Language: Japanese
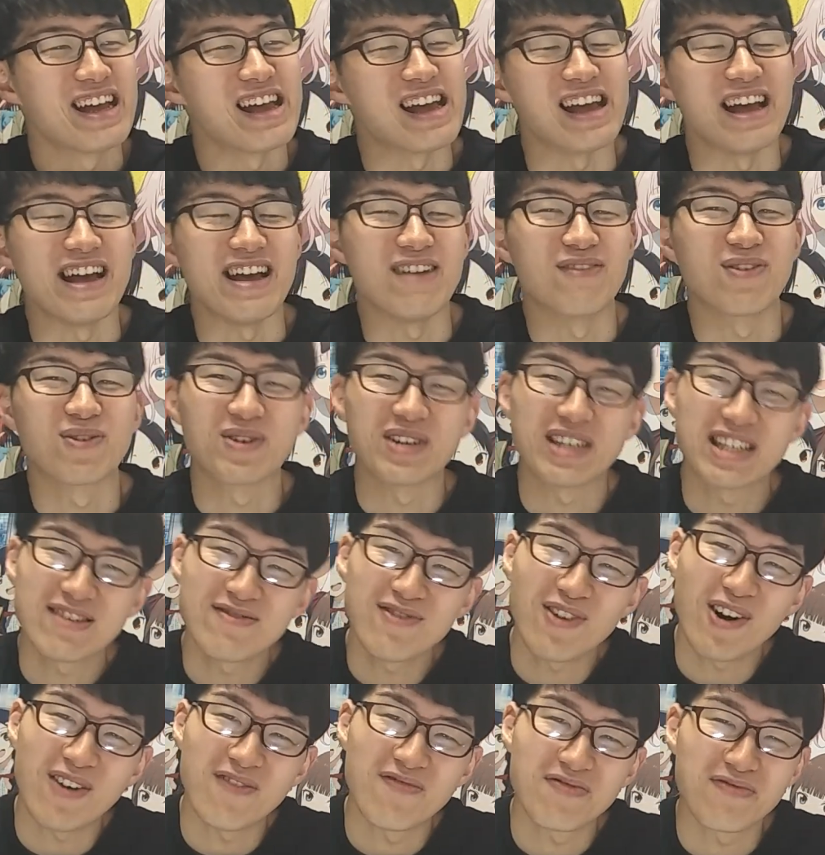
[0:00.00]
えー、僕自身
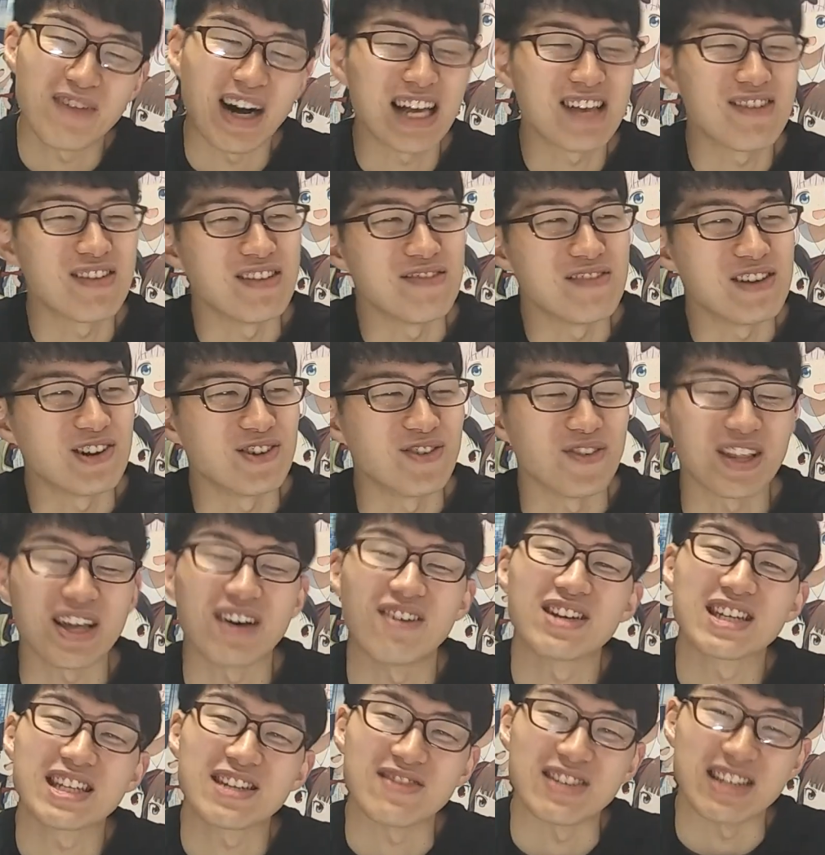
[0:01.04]
も、まあ、アニメ見るの
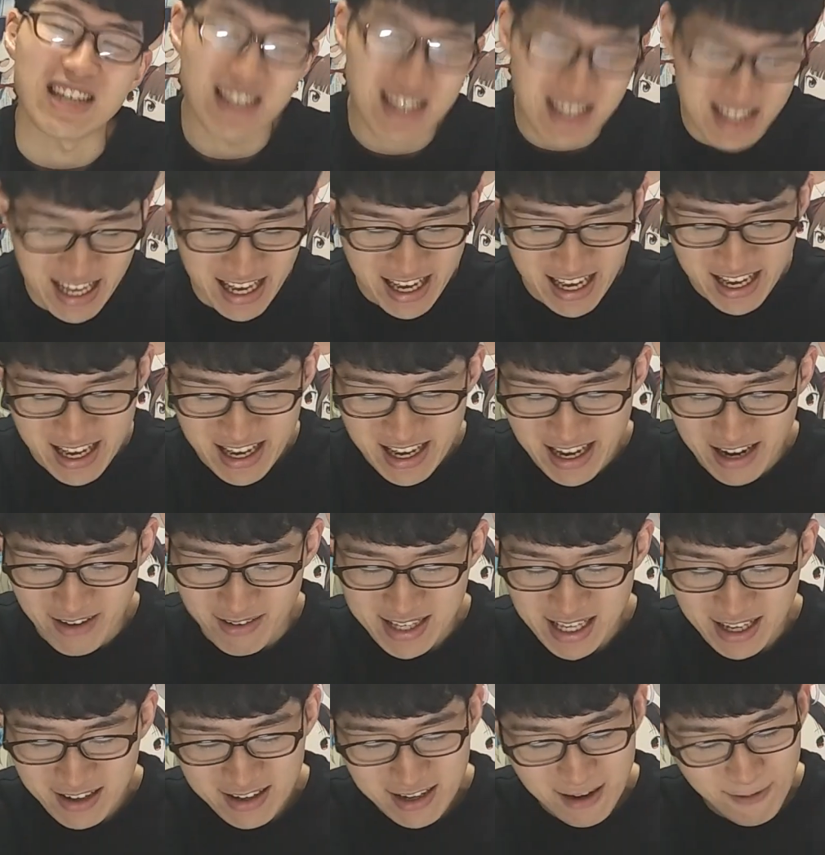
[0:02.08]
楽しみですしね、あの
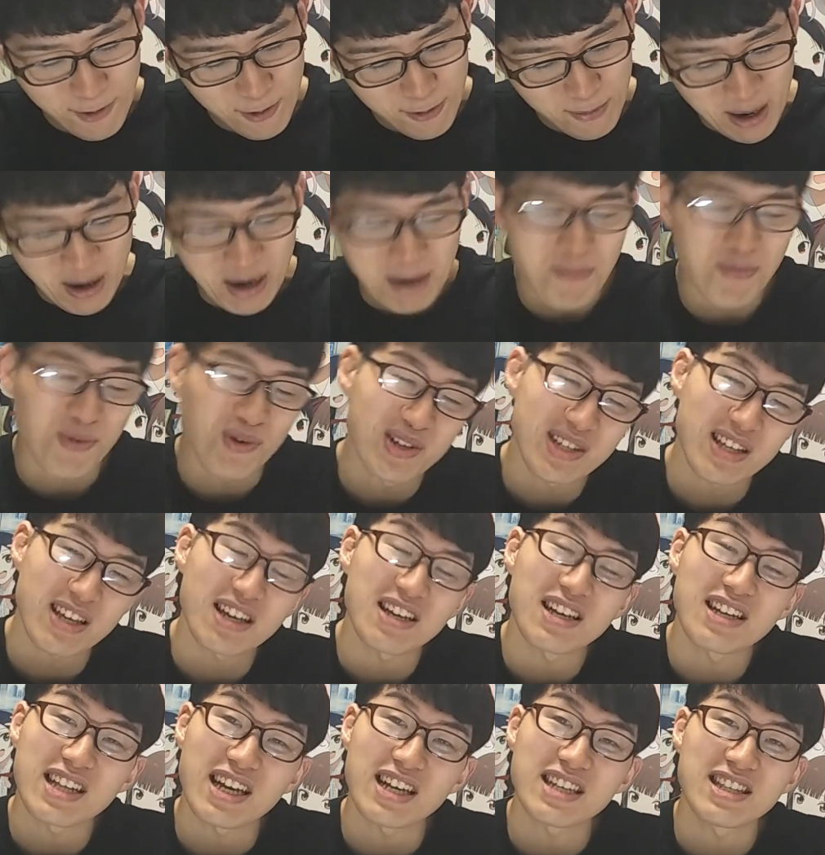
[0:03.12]
作画も、まあ、この先
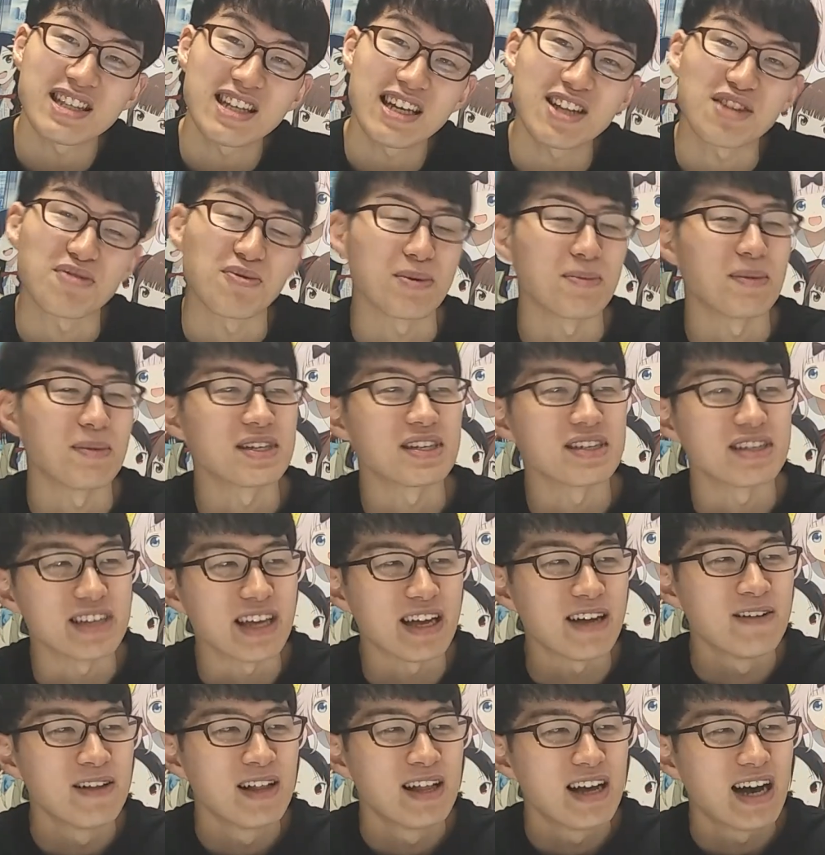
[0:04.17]
期待していいと思いますん
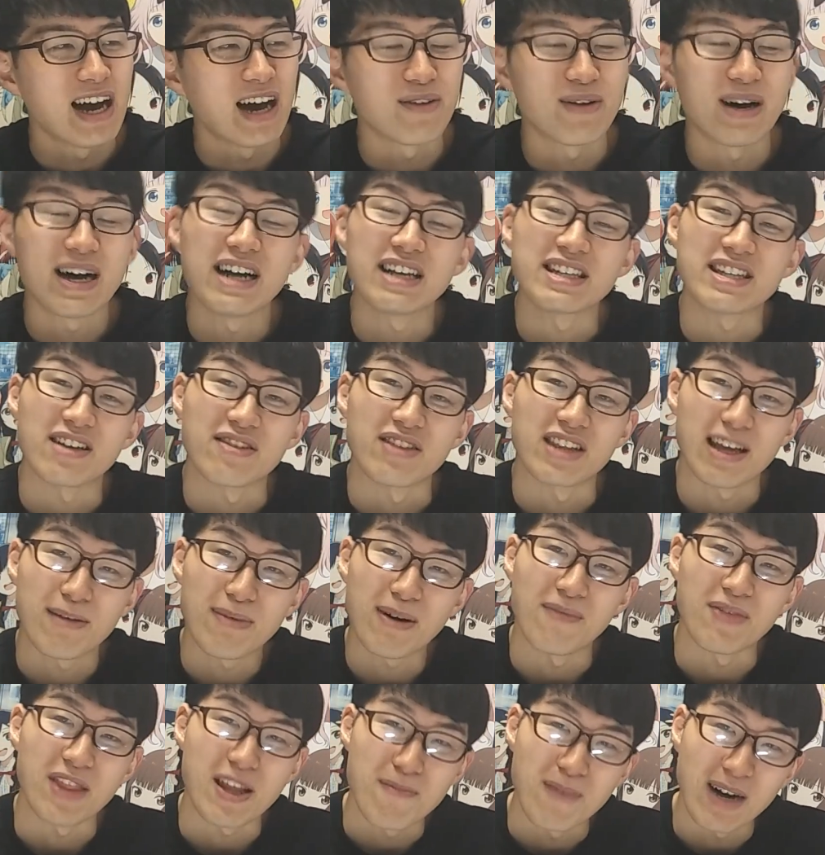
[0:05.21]
で、あの、あやちゃん出
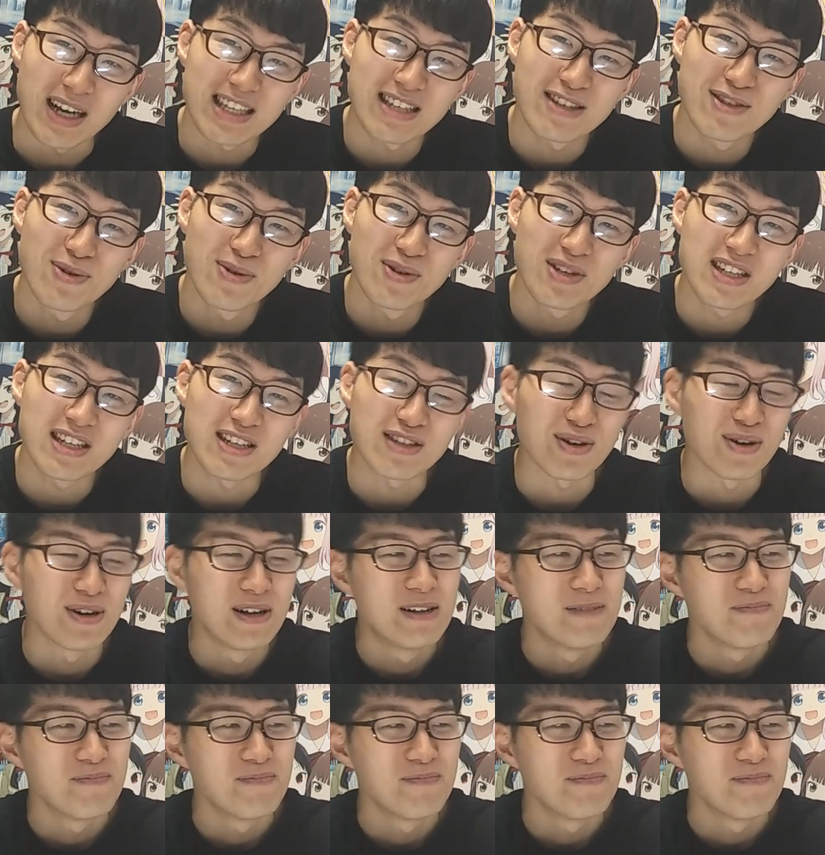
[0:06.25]
番ね、待ち遠しいと、